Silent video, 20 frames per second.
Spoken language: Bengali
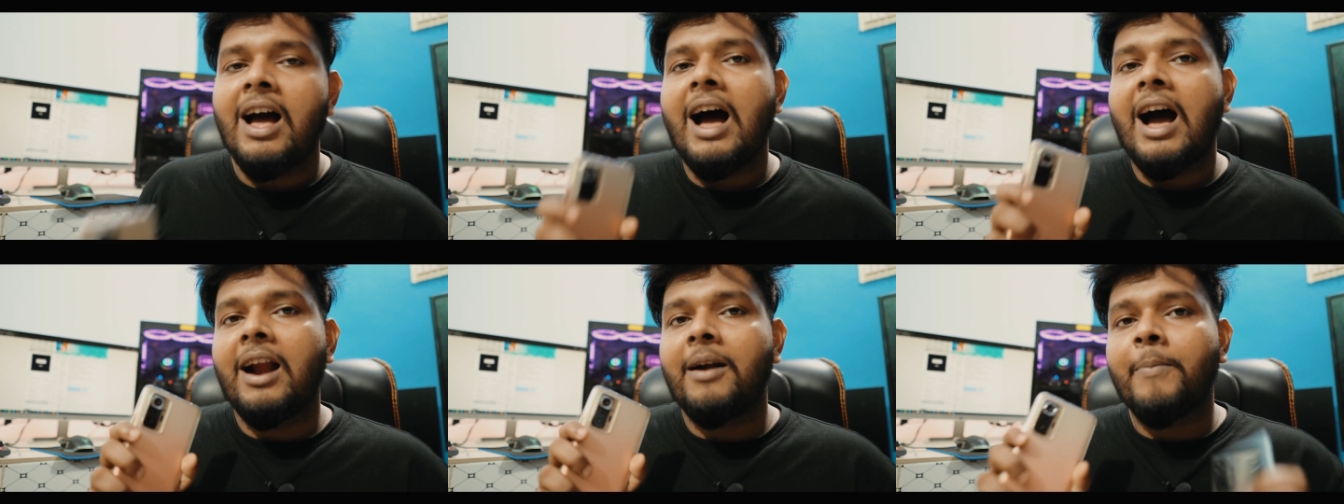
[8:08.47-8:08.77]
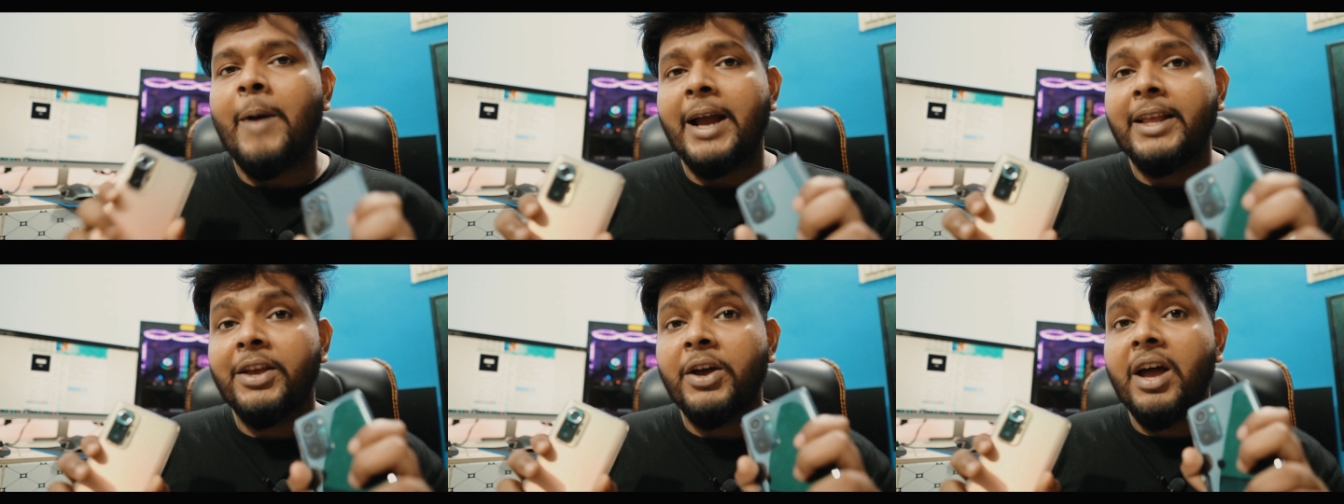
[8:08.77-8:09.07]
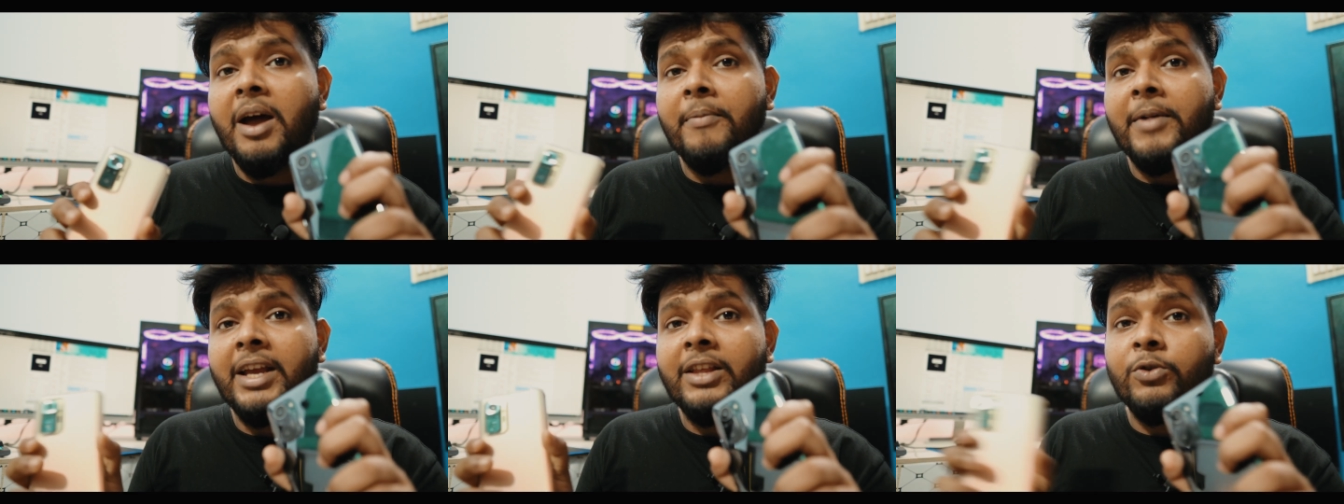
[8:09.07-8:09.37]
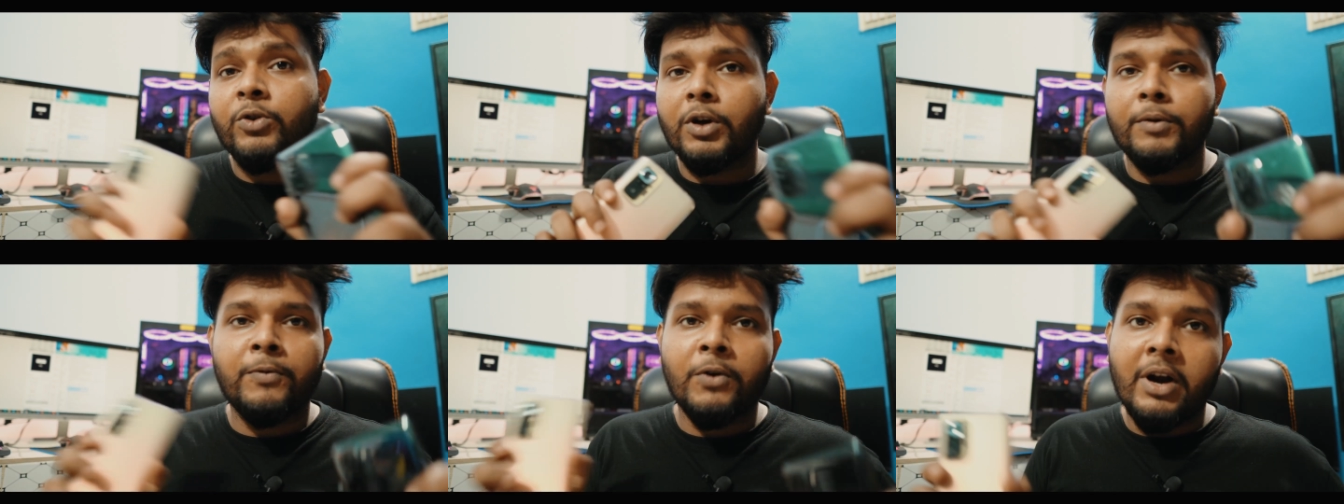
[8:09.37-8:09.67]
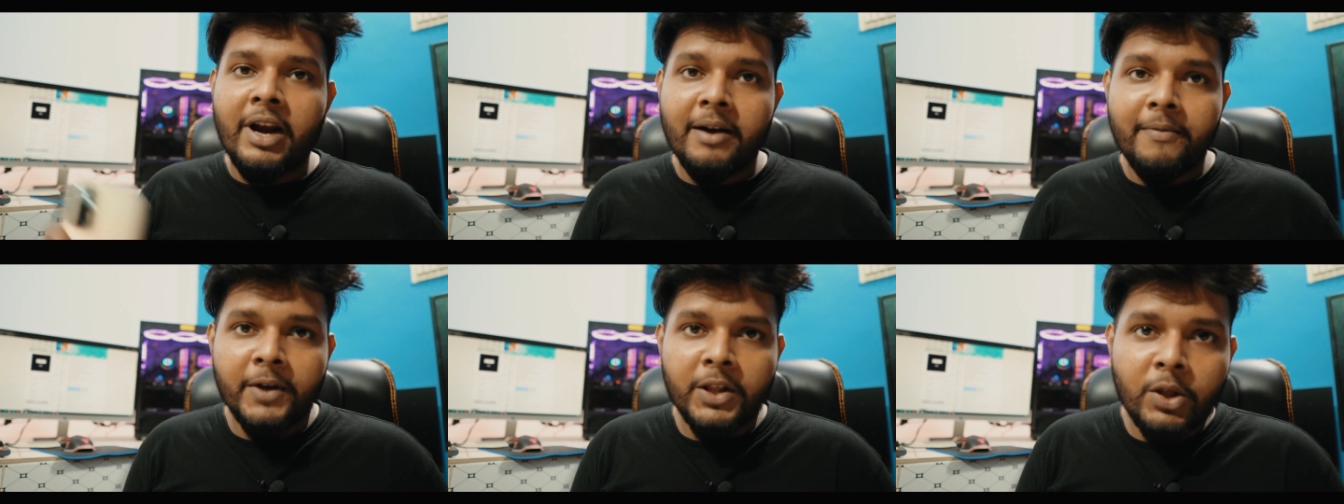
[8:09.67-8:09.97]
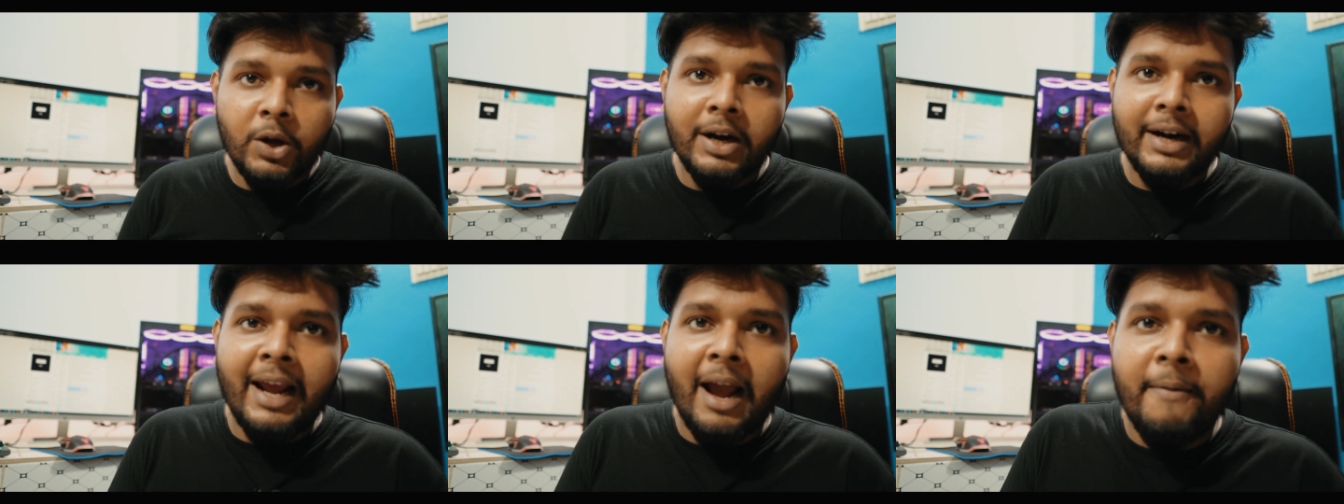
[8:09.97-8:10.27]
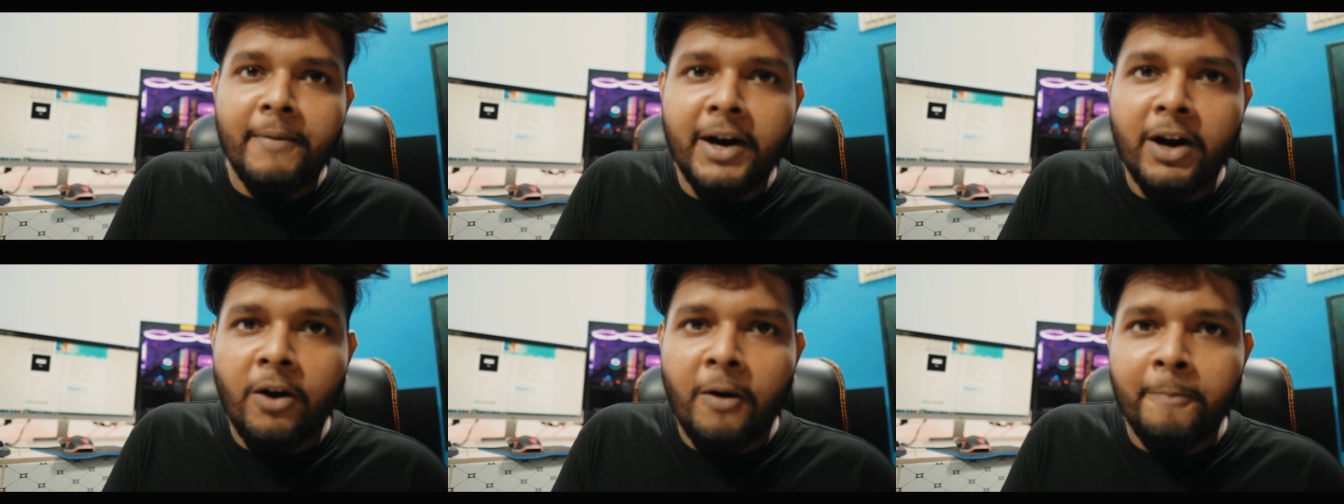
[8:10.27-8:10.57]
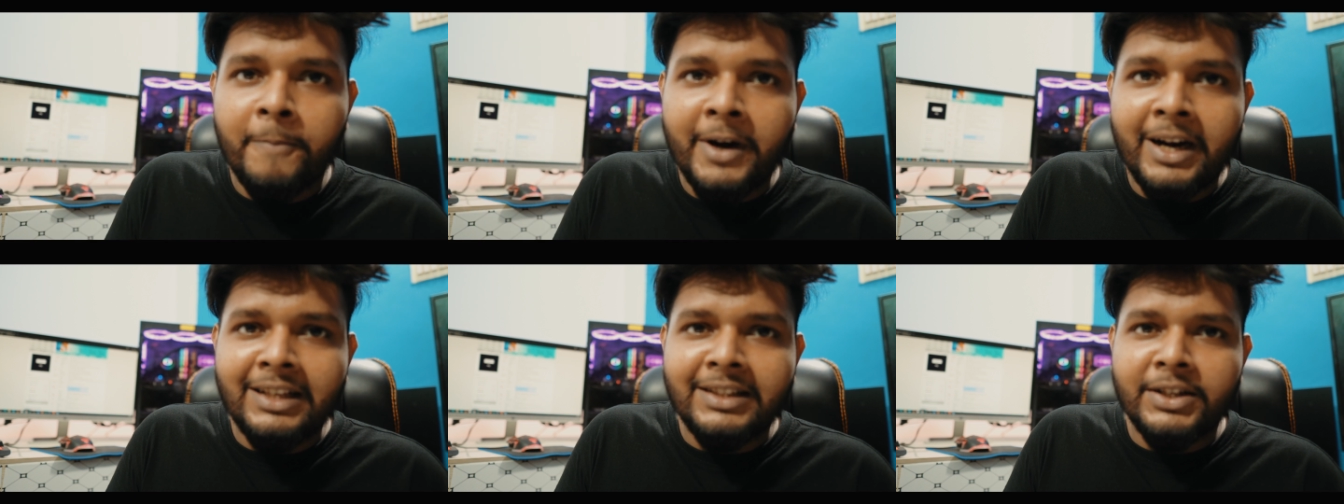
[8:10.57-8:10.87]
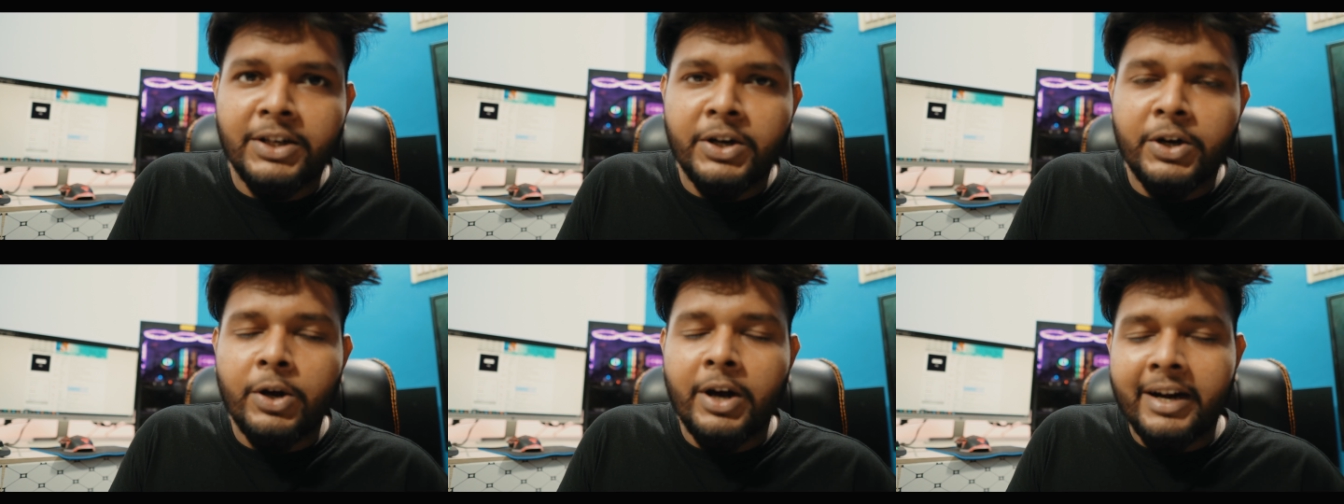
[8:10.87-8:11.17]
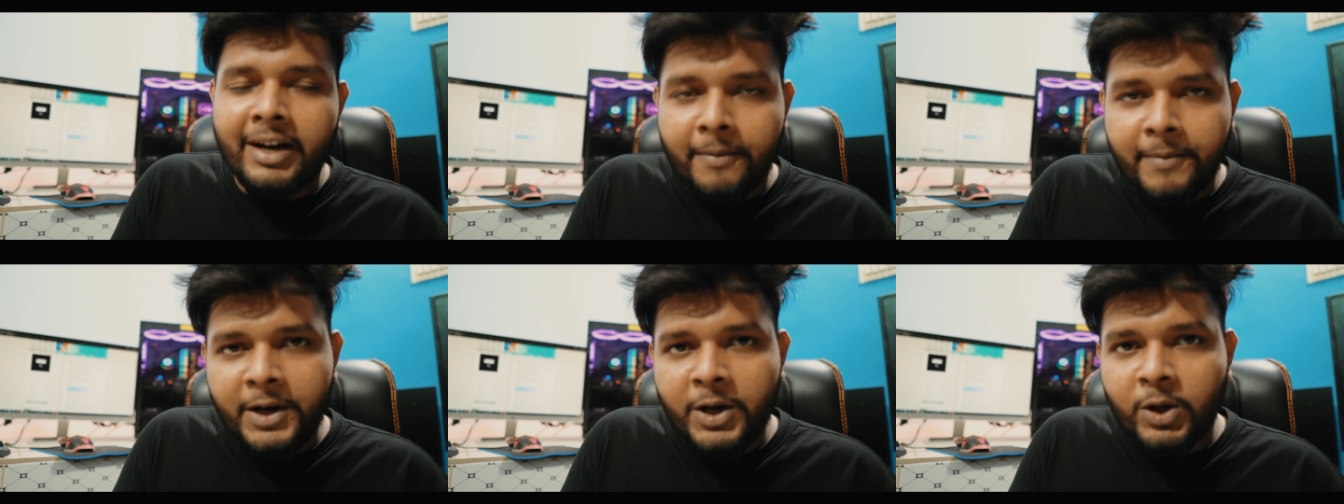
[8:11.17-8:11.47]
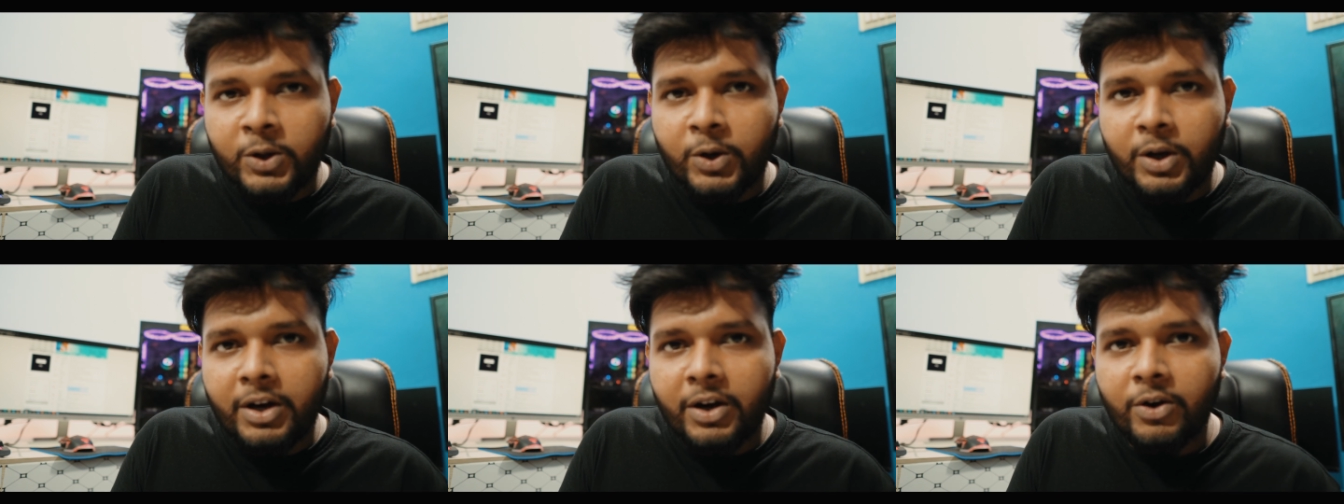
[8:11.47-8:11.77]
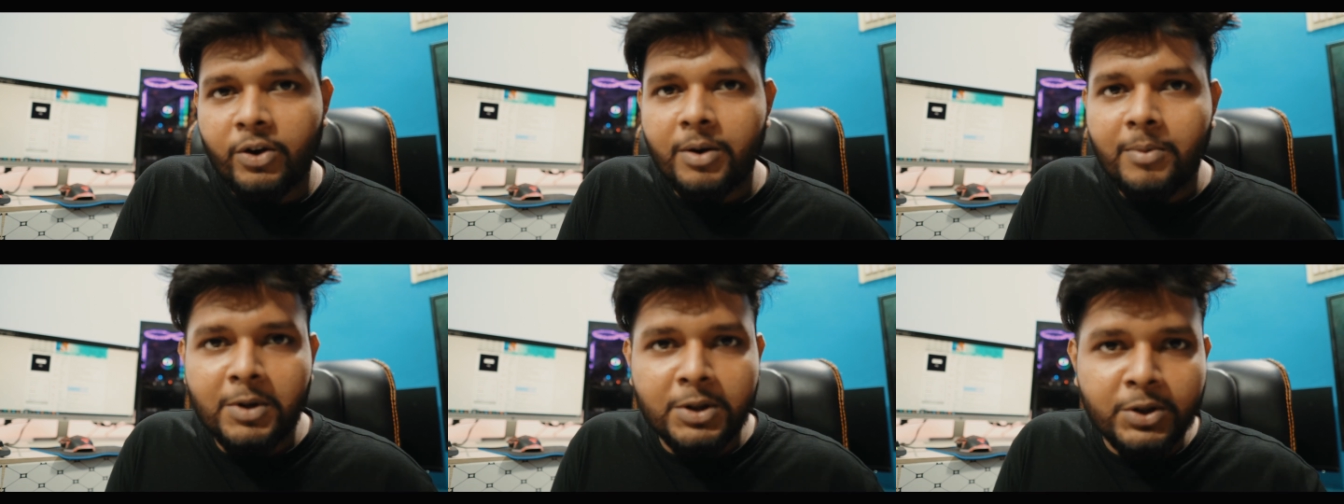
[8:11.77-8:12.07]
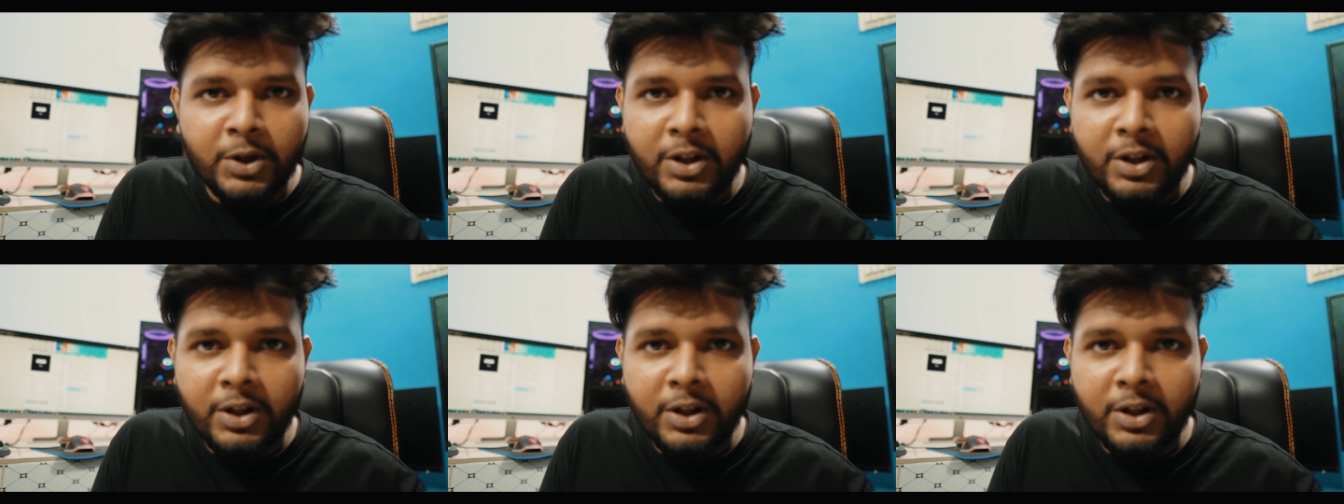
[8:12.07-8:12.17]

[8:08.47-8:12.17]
আর বাই আমি এই দুটো ফোনের ভিতর ক্যামেরা কম্পারিজনেরও একটা ভিডিও তৈরি করব